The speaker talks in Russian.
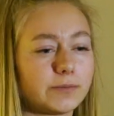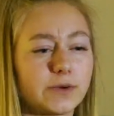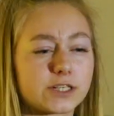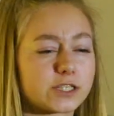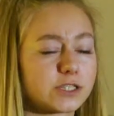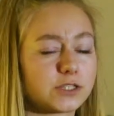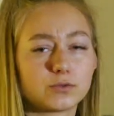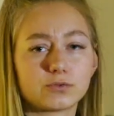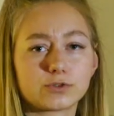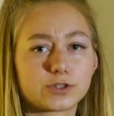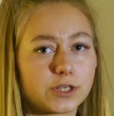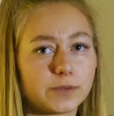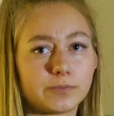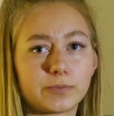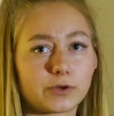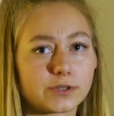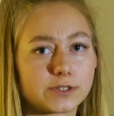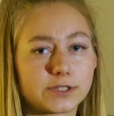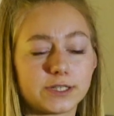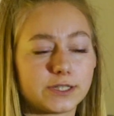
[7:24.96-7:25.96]
Маш, ты уже
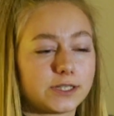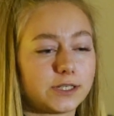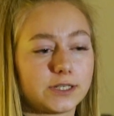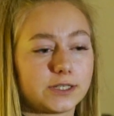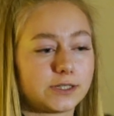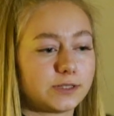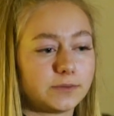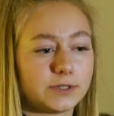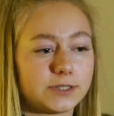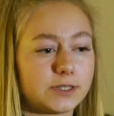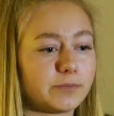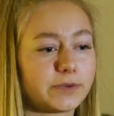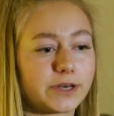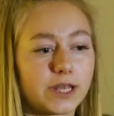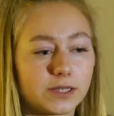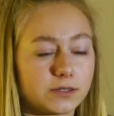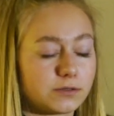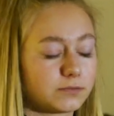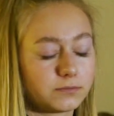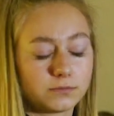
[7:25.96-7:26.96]
просто, это, это
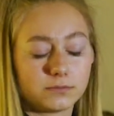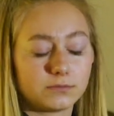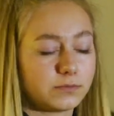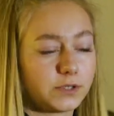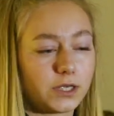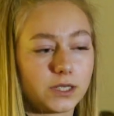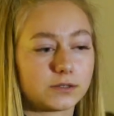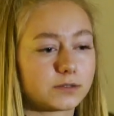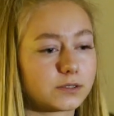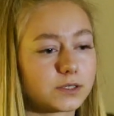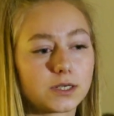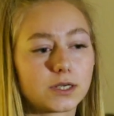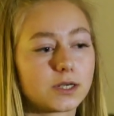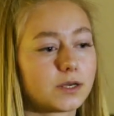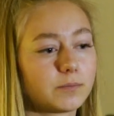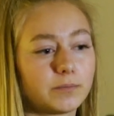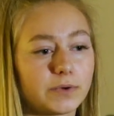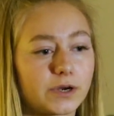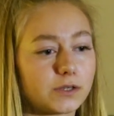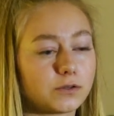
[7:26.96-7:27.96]
бред, нет,
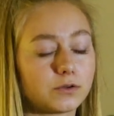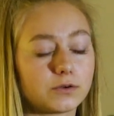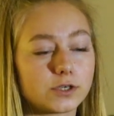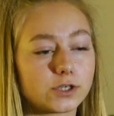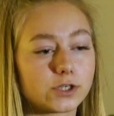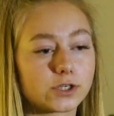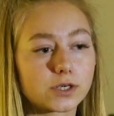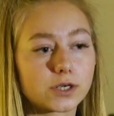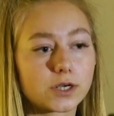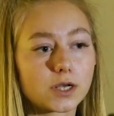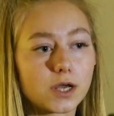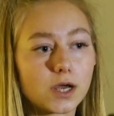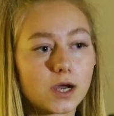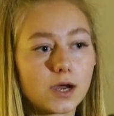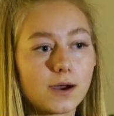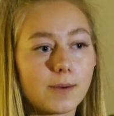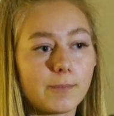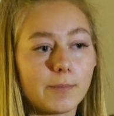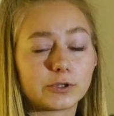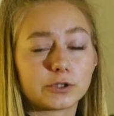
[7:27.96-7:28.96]
параноишь.
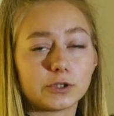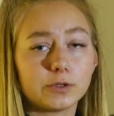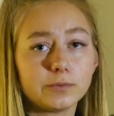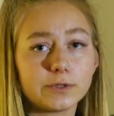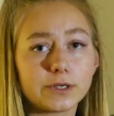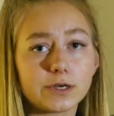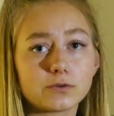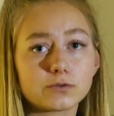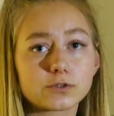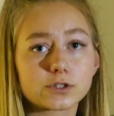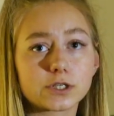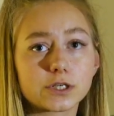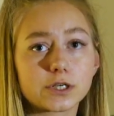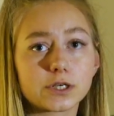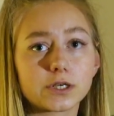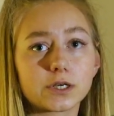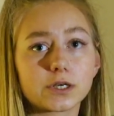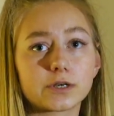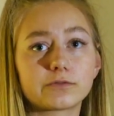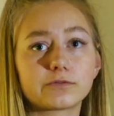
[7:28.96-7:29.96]
Потом я
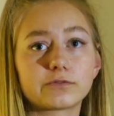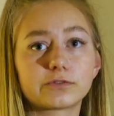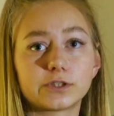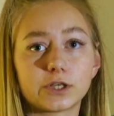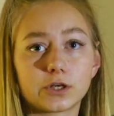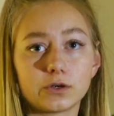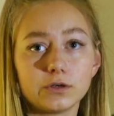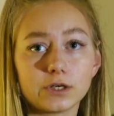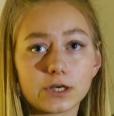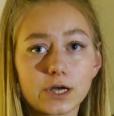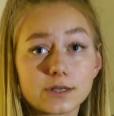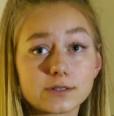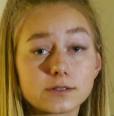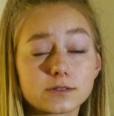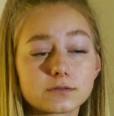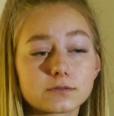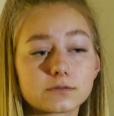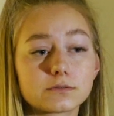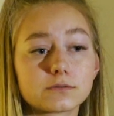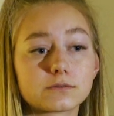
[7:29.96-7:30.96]
уже второй
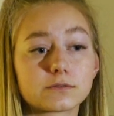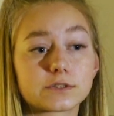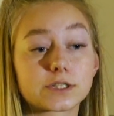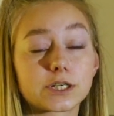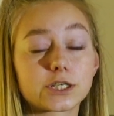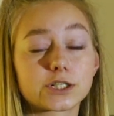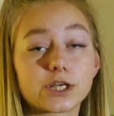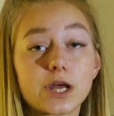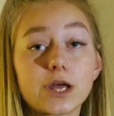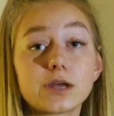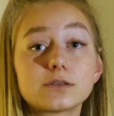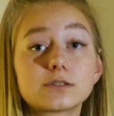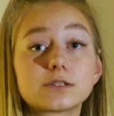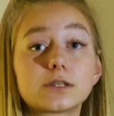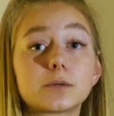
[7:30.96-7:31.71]
раз возвращаюсь